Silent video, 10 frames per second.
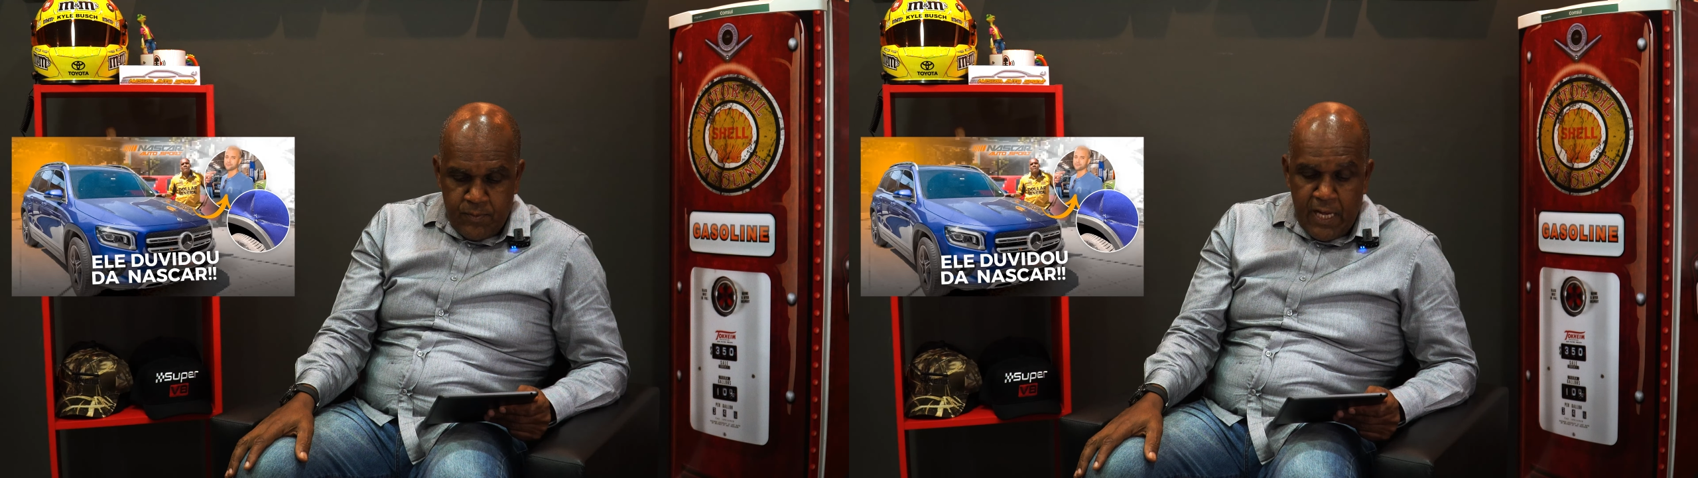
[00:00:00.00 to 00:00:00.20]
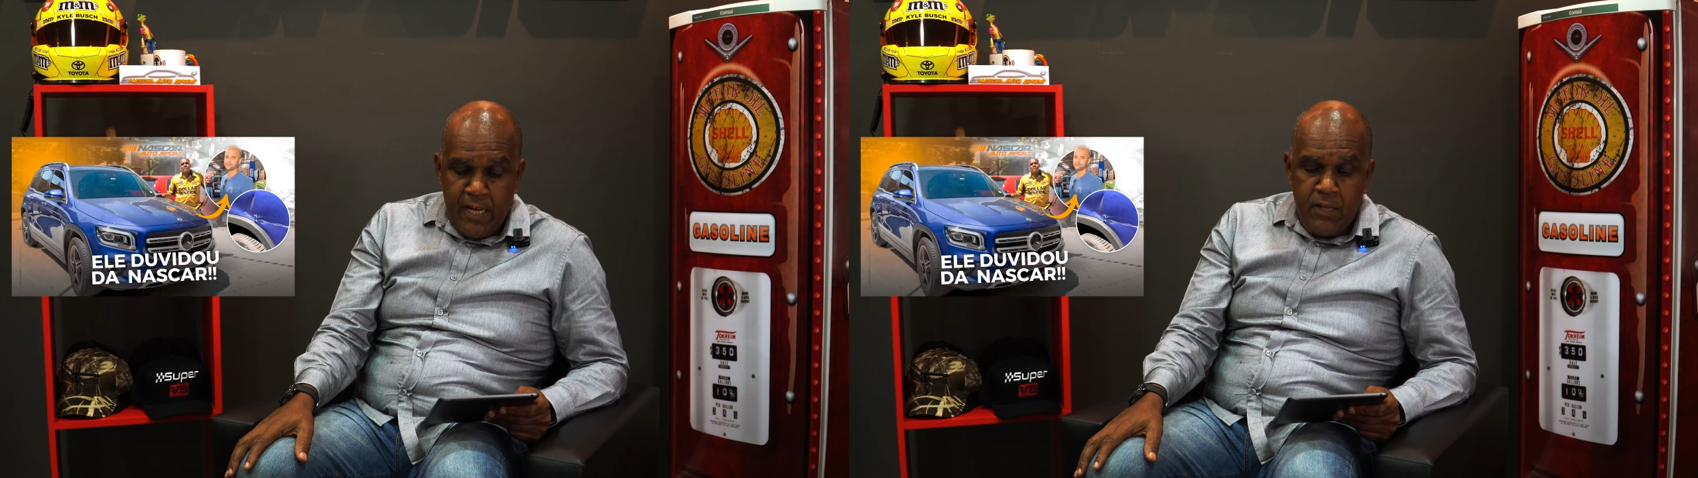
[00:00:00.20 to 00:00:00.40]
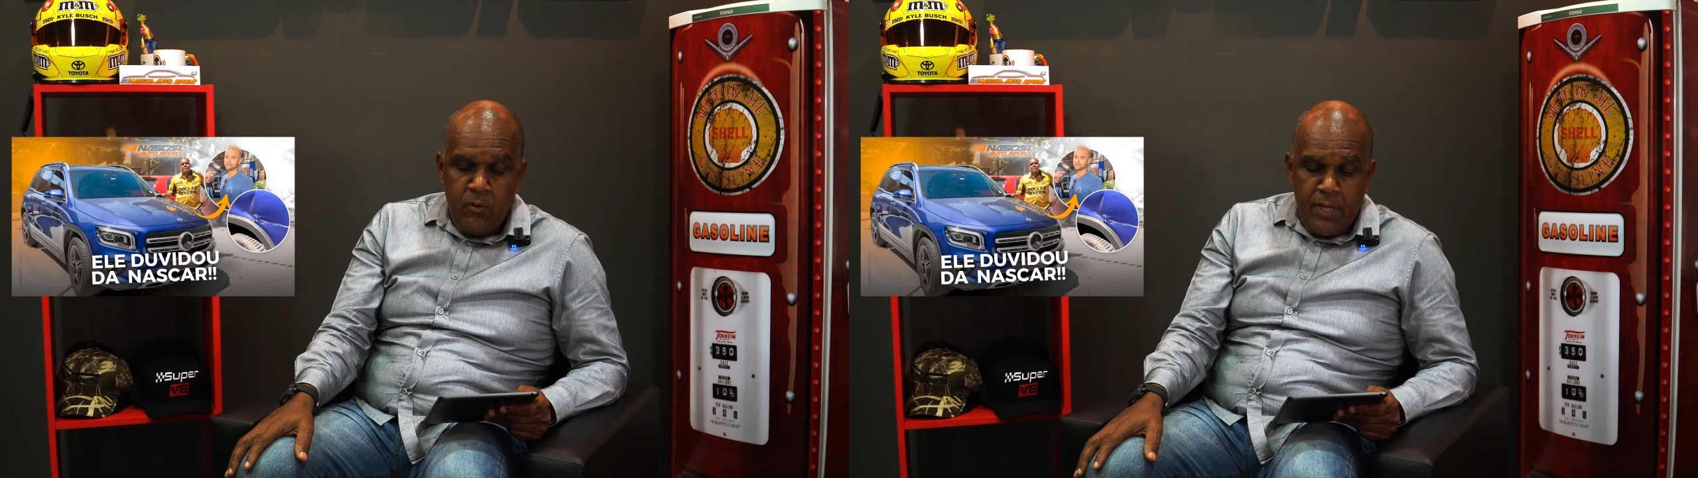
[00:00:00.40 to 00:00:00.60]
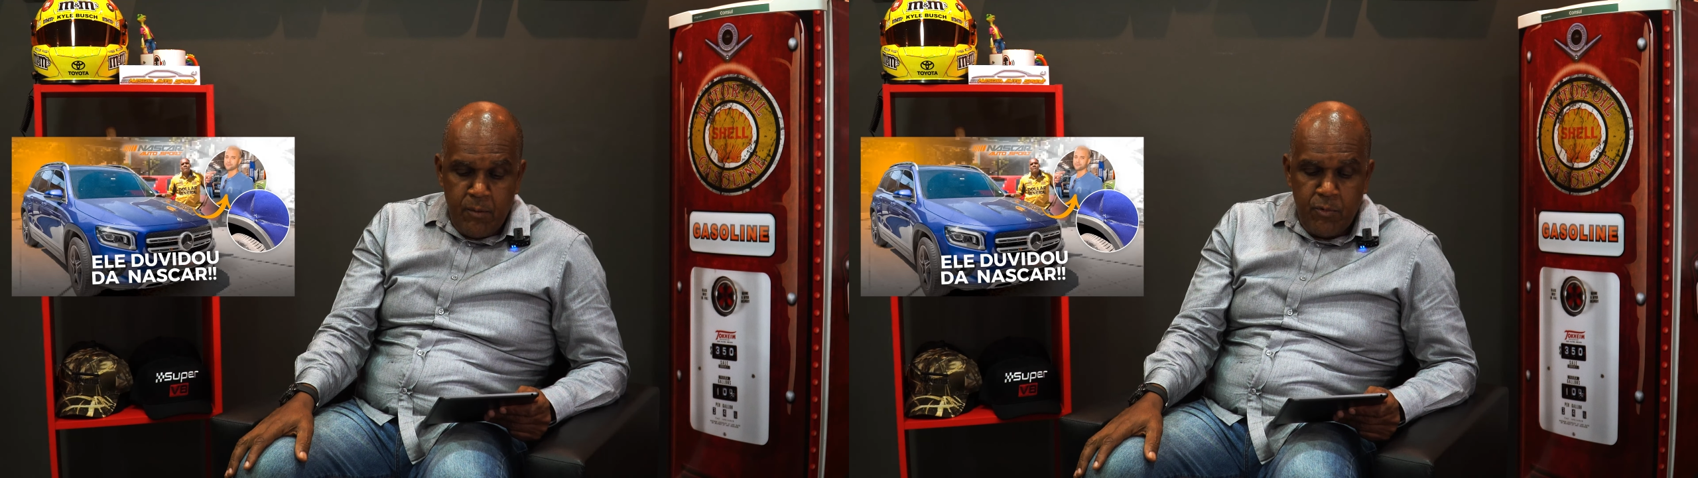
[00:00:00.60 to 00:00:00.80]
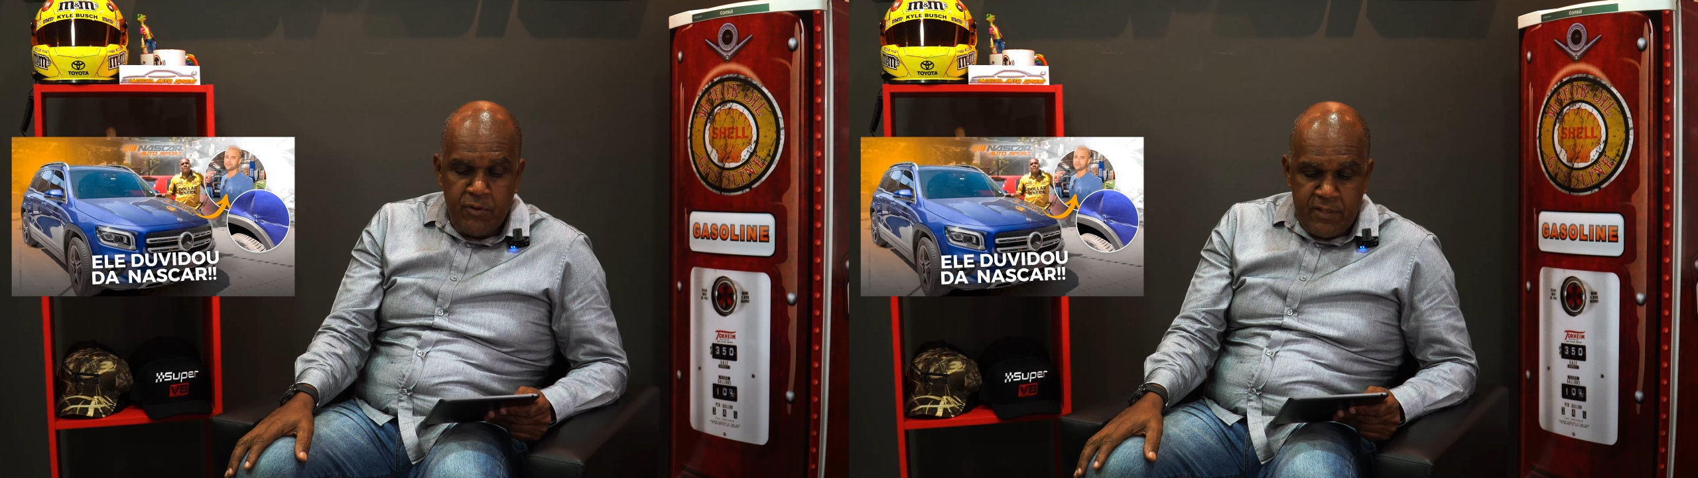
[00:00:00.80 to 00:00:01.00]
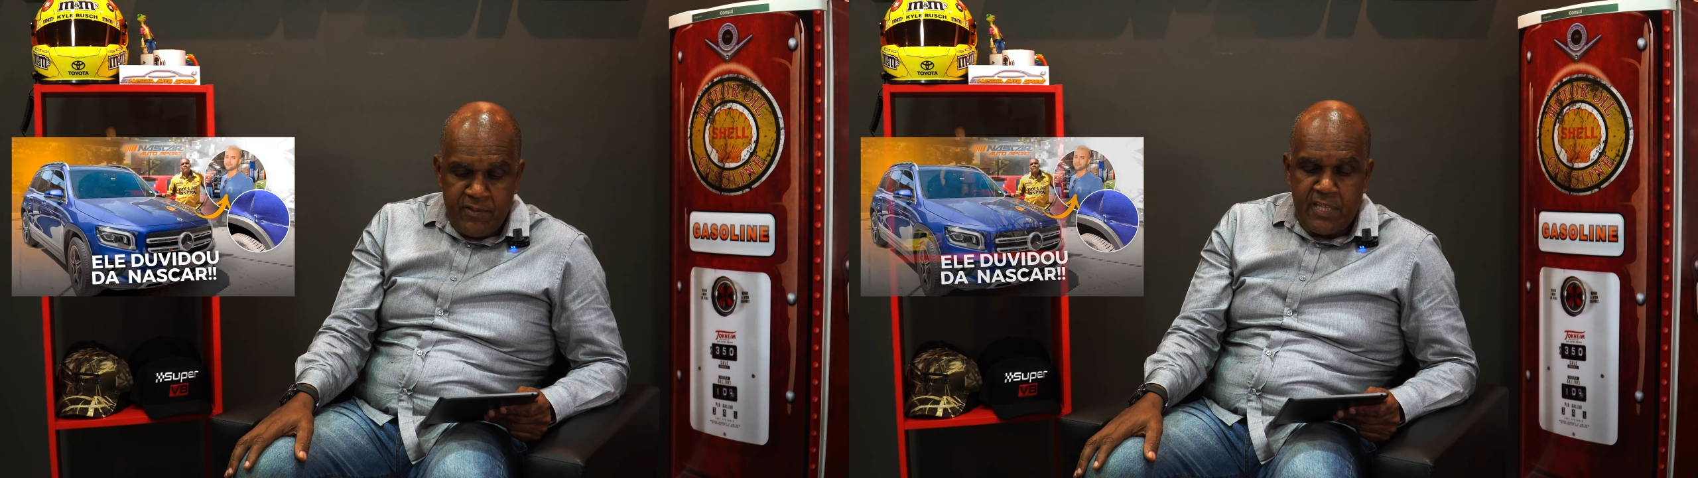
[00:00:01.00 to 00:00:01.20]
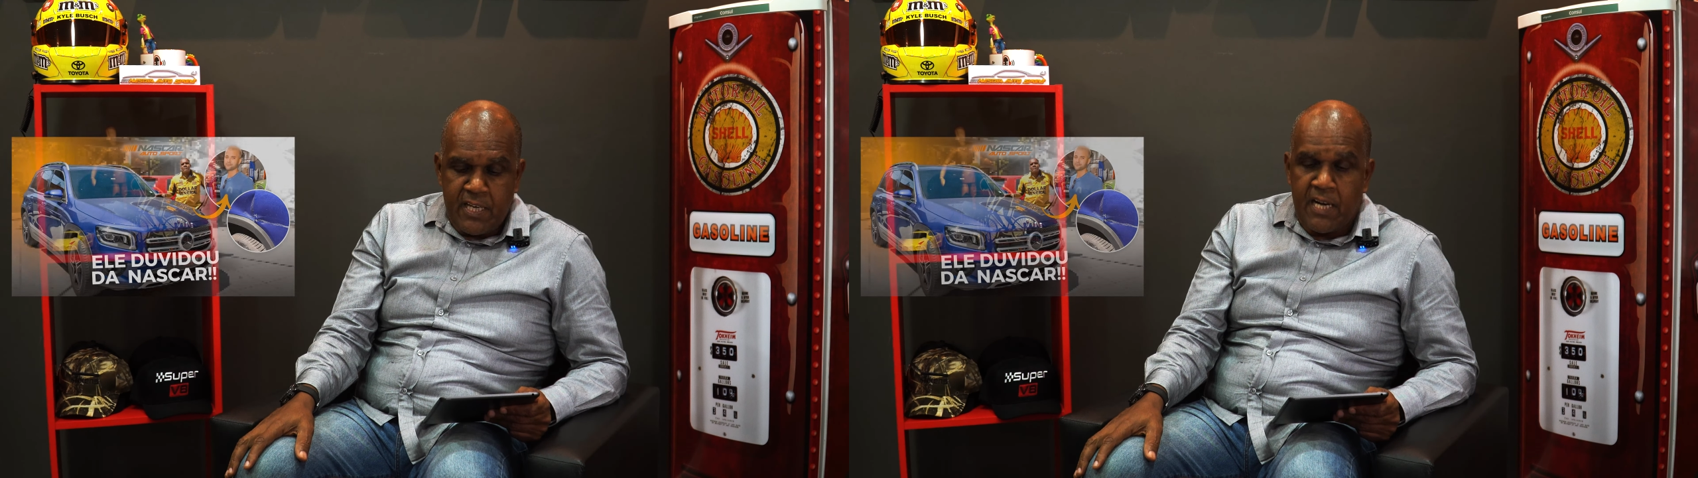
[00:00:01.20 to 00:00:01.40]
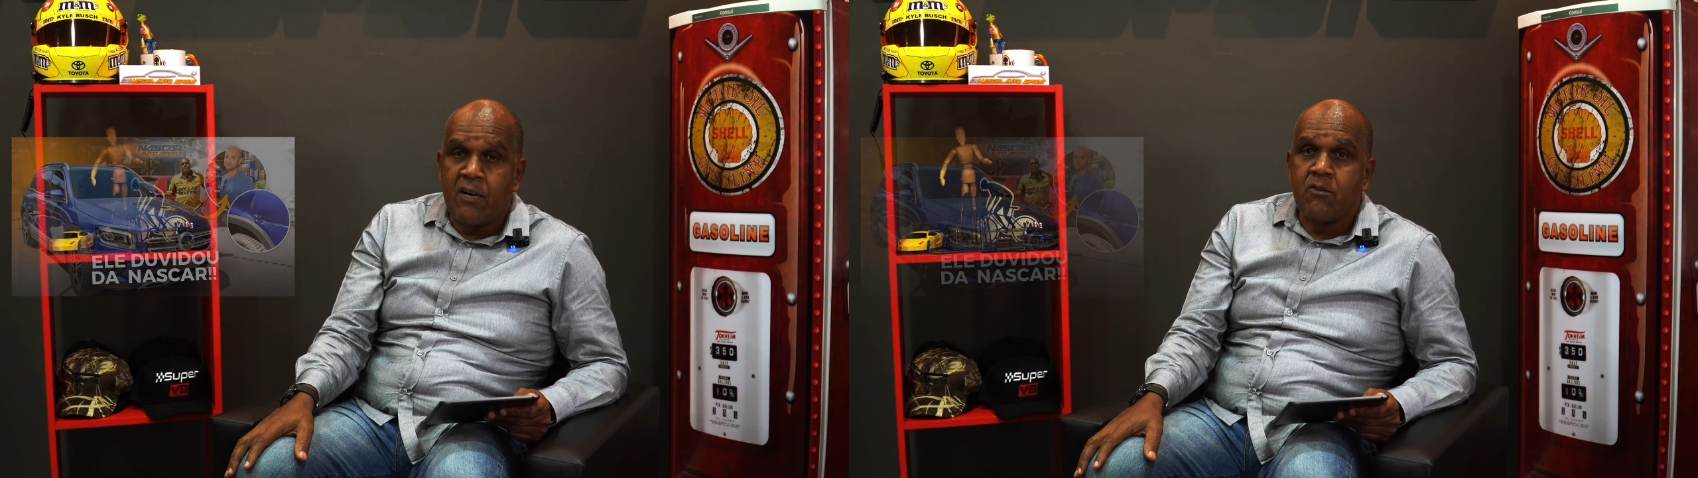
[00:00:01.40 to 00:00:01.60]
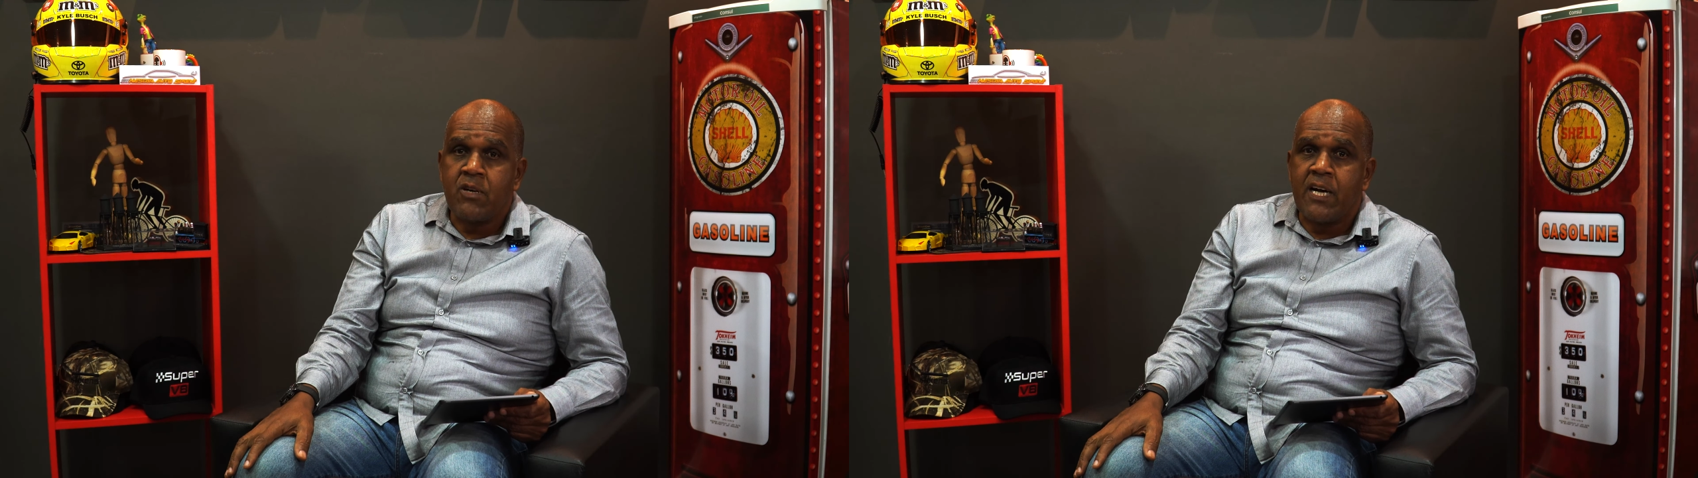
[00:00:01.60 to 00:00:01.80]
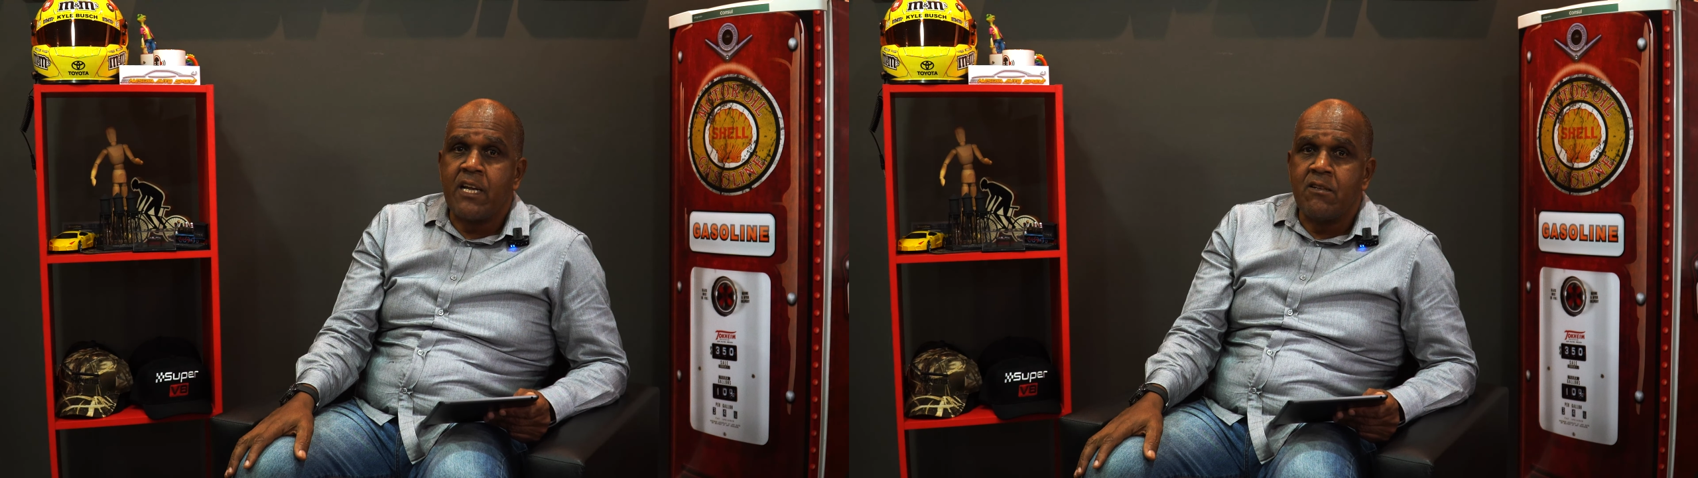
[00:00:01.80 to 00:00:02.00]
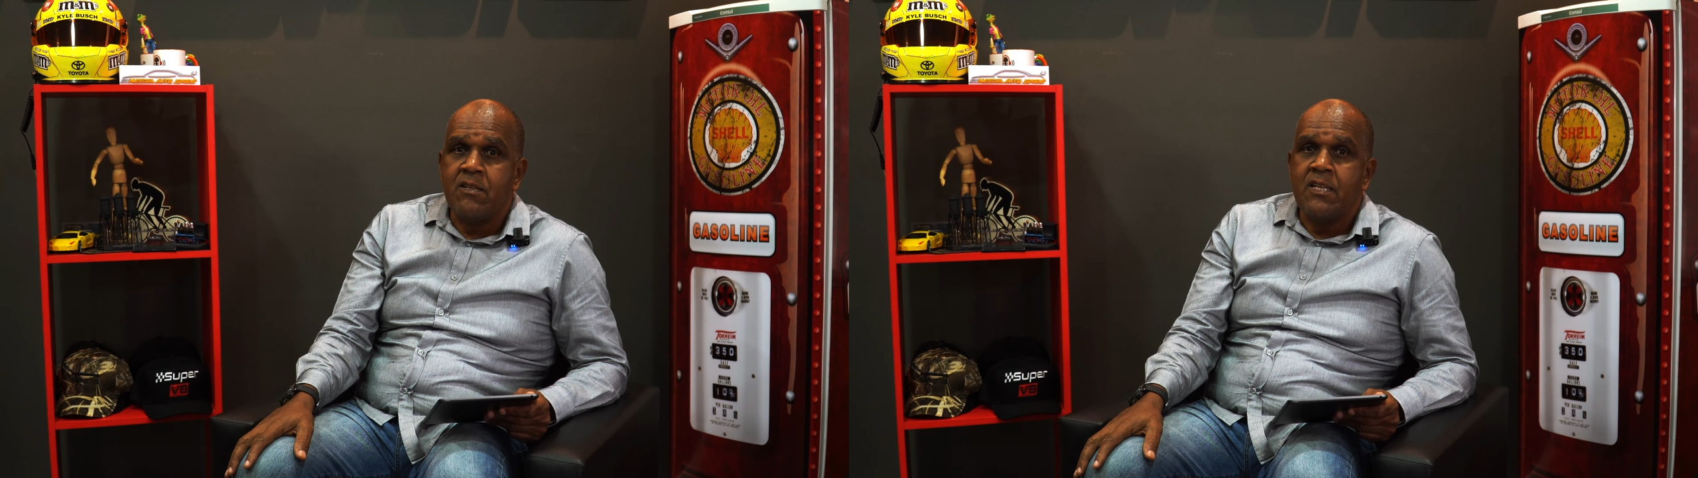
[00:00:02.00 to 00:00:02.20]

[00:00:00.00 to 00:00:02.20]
Ah, eu lembro desse carro, cara.